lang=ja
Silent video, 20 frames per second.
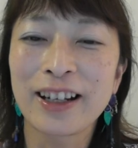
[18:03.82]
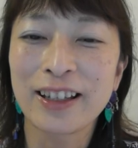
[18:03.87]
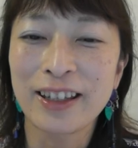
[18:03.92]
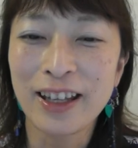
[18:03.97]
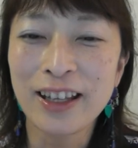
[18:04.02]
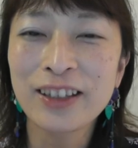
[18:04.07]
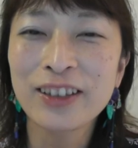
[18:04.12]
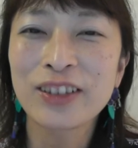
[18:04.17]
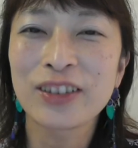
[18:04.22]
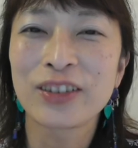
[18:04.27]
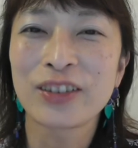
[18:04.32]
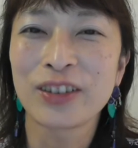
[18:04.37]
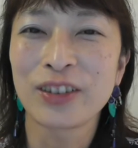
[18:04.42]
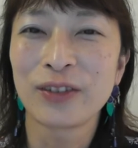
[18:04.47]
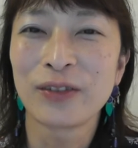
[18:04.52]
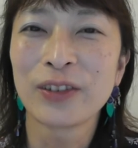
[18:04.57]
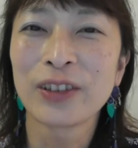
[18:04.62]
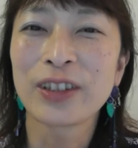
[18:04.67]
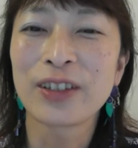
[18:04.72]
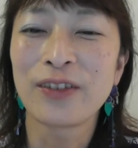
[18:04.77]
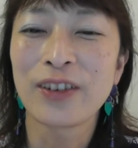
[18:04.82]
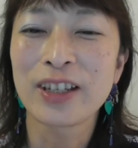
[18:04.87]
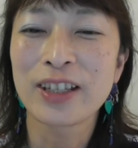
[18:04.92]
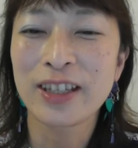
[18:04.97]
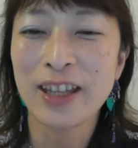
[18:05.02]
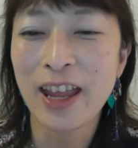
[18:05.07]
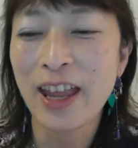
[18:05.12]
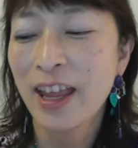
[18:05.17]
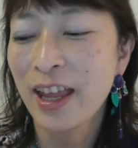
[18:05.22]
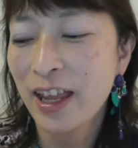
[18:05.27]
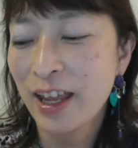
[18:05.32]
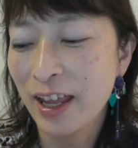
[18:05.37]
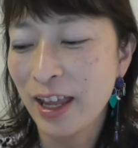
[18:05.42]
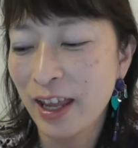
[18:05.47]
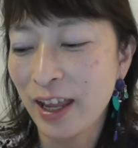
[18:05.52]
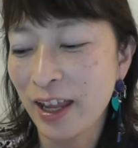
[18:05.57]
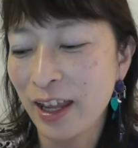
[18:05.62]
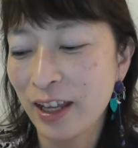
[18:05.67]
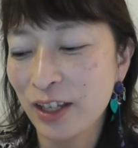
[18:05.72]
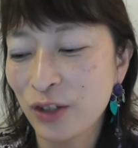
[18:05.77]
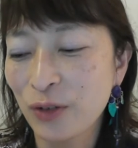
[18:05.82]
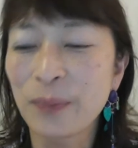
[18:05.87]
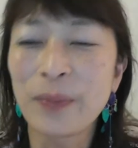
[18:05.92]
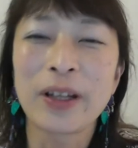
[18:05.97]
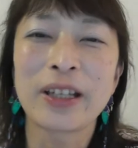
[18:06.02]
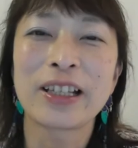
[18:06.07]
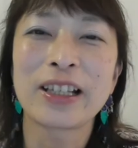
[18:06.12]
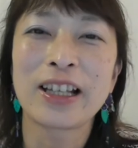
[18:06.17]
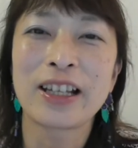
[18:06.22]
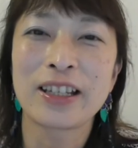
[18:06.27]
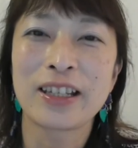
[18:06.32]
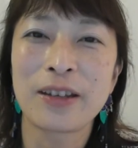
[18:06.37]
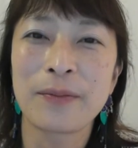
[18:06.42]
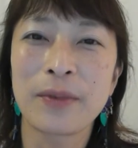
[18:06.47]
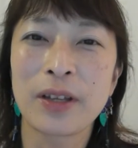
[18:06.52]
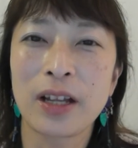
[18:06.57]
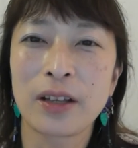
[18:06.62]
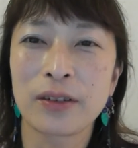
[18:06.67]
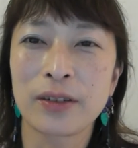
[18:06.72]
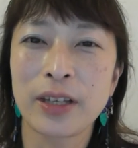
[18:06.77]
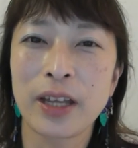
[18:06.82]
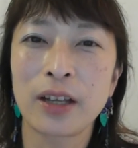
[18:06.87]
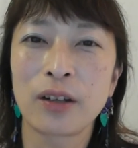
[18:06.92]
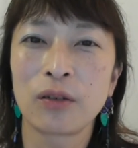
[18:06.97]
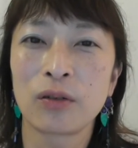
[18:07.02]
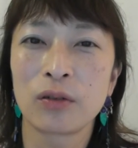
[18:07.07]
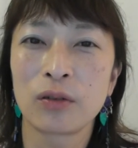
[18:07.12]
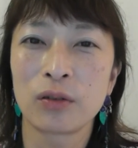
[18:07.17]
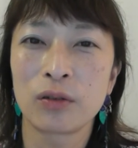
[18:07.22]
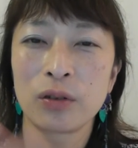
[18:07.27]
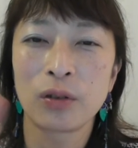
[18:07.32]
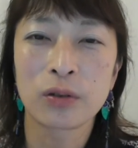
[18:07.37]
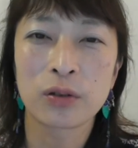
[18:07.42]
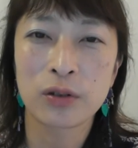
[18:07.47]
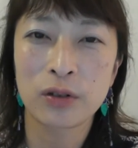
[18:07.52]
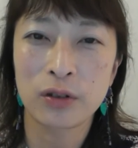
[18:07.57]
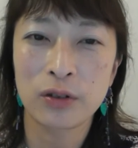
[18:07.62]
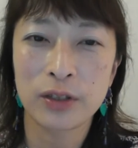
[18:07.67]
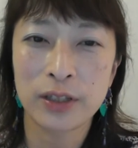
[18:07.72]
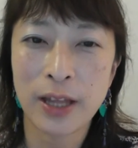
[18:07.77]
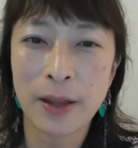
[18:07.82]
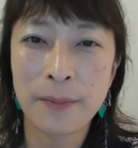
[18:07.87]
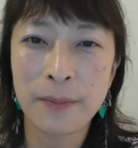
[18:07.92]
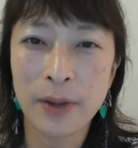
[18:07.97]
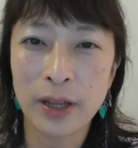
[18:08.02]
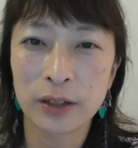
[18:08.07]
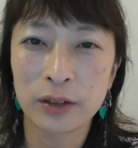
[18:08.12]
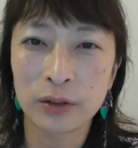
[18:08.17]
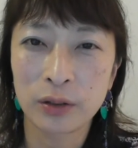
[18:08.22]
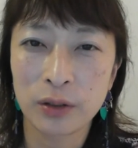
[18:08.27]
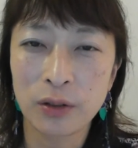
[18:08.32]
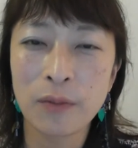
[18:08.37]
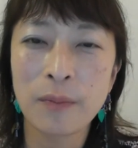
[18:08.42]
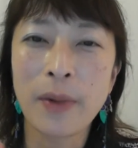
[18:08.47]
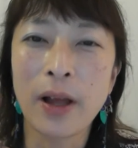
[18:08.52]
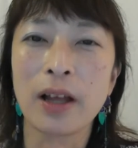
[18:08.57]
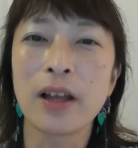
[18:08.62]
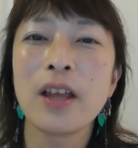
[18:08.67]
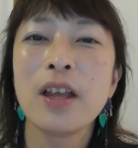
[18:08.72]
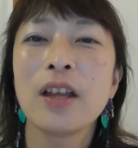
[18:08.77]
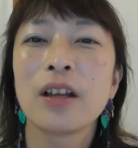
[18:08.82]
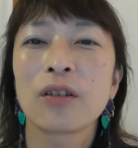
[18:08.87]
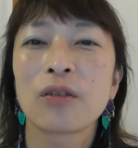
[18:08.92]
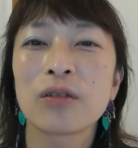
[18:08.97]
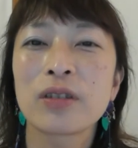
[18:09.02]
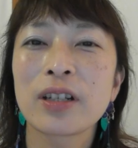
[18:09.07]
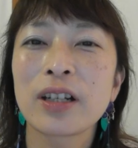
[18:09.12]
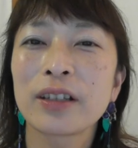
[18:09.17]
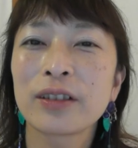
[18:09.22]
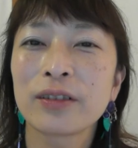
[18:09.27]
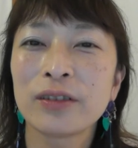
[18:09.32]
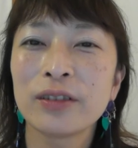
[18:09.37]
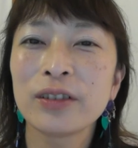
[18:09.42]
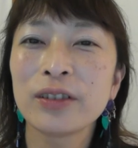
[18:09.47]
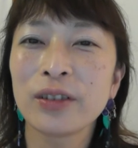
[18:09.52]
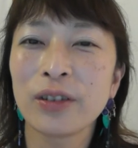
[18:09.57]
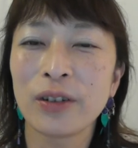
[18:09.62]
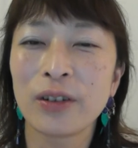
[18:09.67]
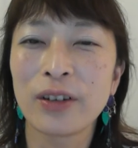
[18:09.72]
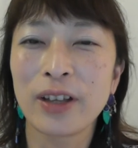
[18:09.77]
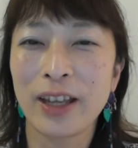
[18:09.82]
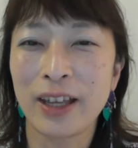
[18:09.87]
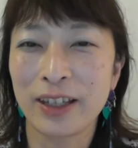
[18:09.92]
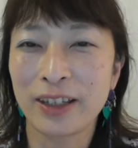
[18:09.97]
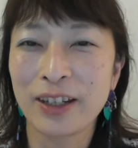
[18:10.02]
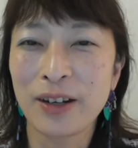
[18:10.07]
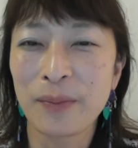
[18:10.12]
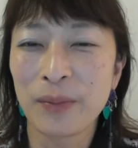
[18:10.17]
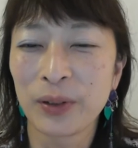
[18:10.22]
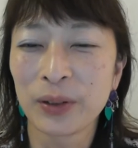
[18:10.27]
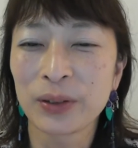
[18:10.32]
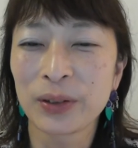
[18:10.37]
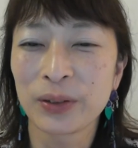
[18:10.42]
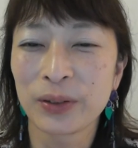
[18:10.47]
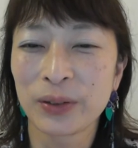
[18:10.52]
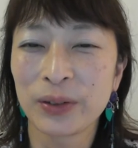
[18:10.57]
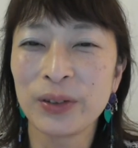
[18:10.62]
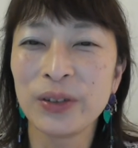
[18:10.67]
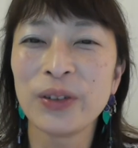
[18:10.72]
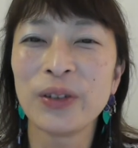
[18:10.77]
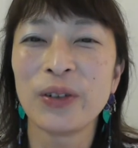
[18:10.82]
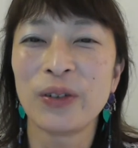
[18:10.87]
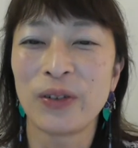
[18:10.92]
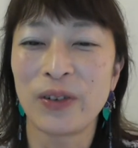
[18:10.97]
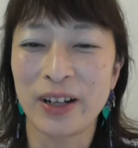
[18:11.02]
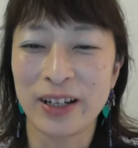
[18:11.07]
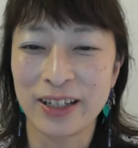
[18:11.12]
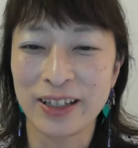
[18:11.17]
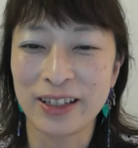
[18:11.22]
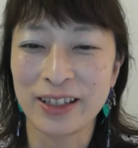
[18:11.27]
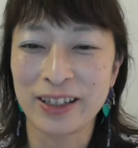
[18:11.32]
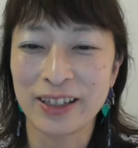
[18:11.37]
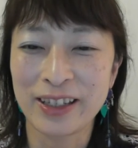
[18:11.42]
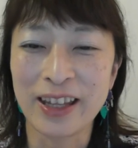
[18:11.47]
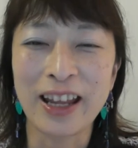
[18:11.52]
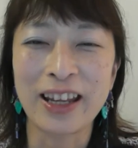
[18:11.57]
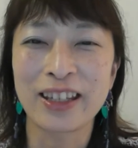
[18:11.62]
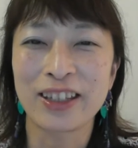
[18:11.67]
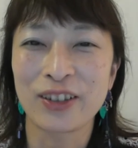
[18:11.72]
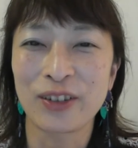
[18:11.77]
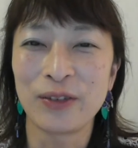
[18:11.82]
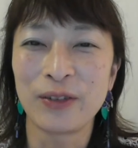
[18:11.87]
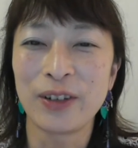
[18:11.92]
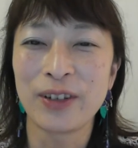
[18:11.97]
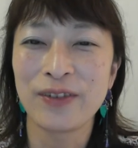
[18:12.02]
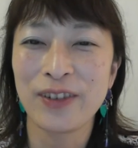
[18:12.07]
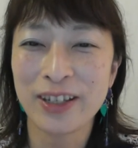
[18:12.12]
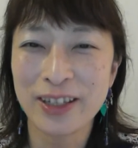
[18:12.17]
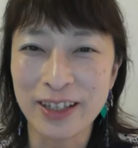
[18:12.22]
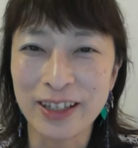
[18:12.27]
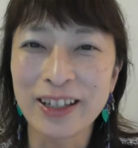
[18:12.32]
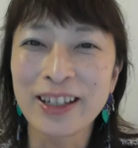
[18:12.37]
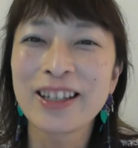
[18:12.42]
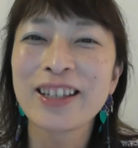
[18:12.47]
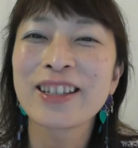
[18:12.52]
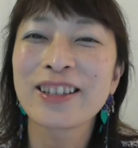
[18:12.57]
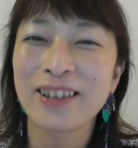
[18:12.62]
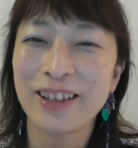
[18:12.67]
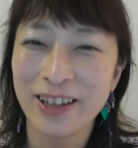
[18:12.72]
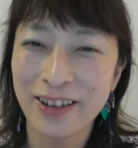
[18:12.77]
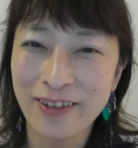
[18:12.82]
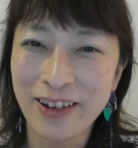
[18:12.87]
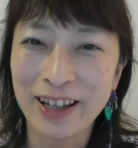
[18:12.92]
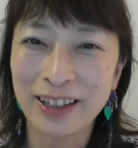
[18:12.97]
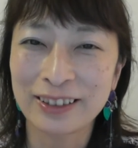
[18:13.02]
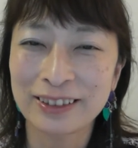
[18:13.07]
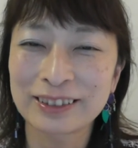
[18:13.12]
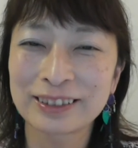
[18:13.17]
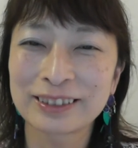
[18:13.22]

らなというふうに思ってまして、えー、出版記念セミナーの最後の4つ3番と4番こちらの方の、えー、レポートの方を終わりにしたいと思います。それでは